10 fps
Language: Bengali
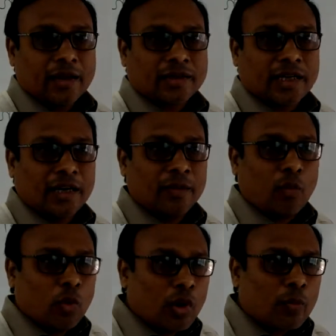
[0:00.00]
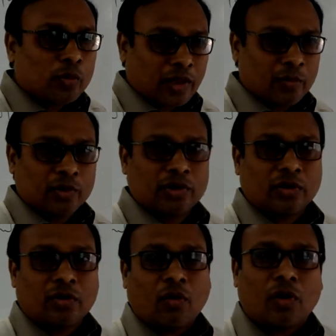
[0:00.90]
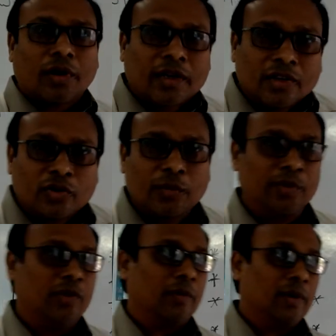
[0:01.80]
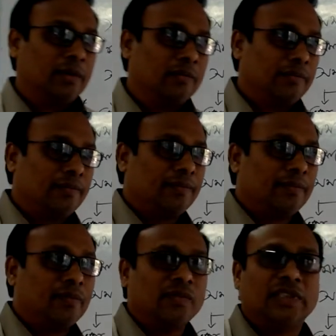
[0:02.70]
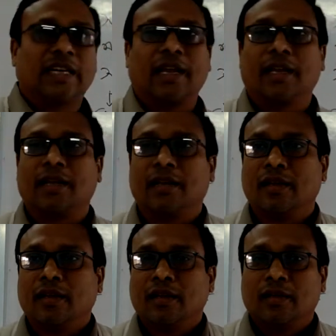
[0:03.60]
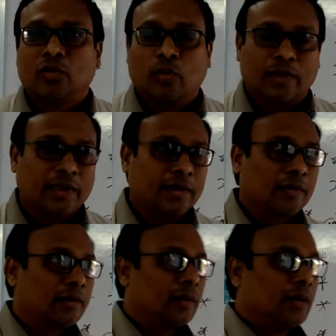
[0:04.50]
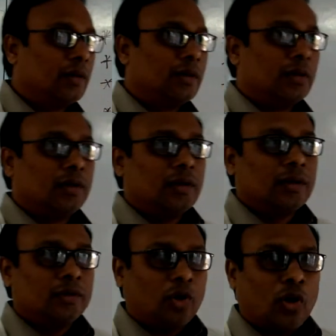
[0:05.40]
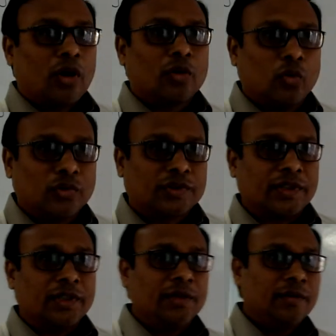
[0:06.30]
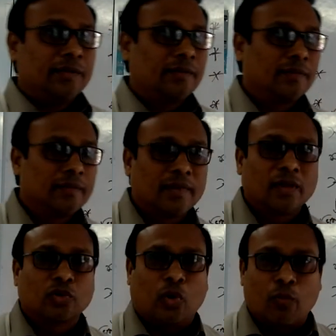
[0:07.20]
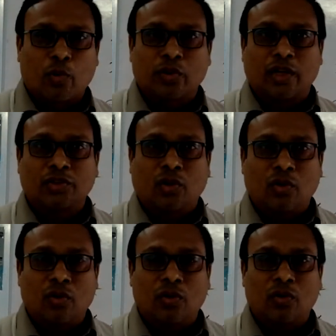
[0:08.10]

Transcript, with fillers: সেই মৌলপত্তার মধ্যে অনেক কিছুই বিদ্যমান যেখানে তোমাদের দল গোষ্ঠী সম্প্রদায় সংঘ